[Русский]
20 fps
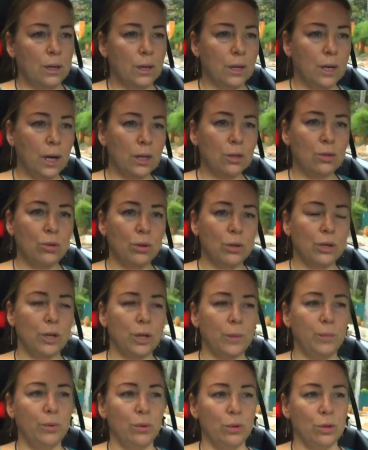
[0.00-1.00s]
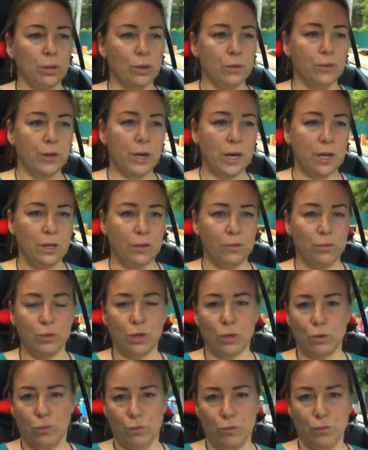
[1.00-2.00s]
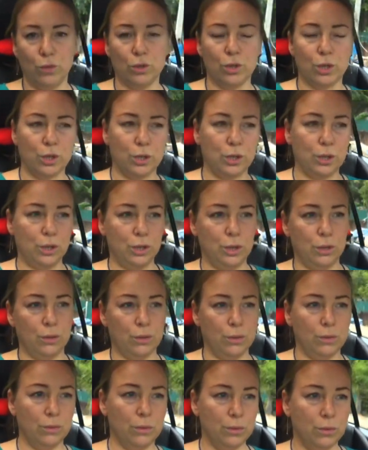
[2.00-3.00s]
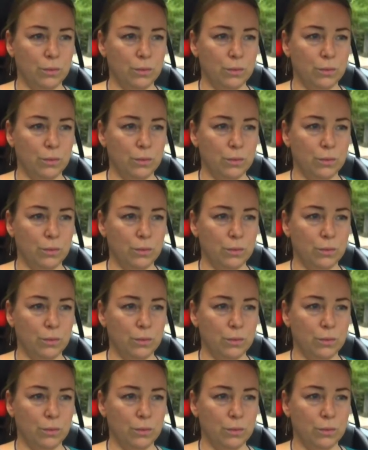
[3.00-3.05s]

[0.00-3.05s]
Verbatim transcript: как только ребенок в раннем, в таком возрасте,